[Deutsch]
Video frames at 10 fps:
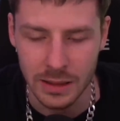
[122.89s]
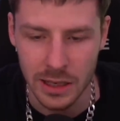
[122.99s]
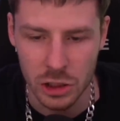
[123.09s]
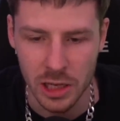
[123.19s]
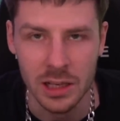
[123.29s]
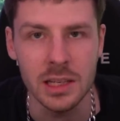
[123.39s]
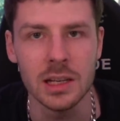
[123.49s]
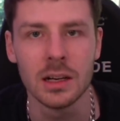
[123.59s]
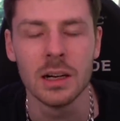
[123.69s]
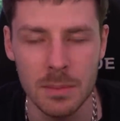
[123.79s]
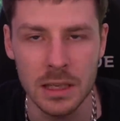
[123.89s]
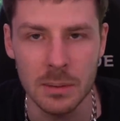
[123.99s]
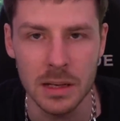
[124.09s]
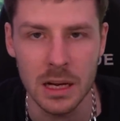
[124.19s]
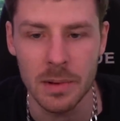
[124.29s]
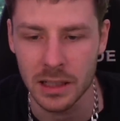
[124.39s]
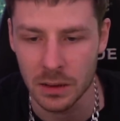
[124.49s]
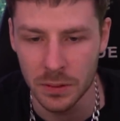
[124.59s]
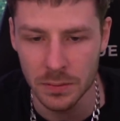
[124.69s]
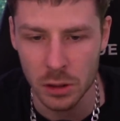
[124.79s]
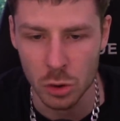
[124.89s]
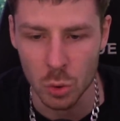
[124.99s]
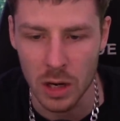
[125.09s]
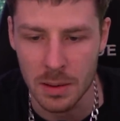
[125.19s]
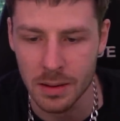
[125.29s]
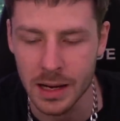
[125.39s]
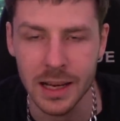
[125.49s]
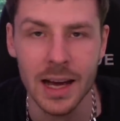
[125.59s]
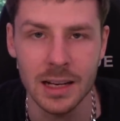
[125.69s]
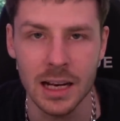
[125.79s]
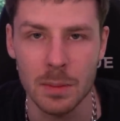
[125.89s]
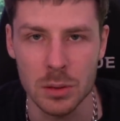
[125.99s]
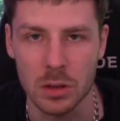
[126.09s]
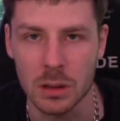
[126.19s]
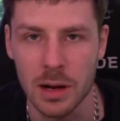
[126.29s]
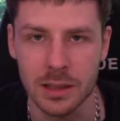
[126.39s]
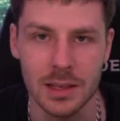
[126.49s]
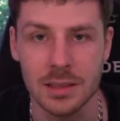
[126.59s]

an der Stelle hier, dämlicher Mitarbeiter, 15 Strohhalme an eine Capri Sonne gemacht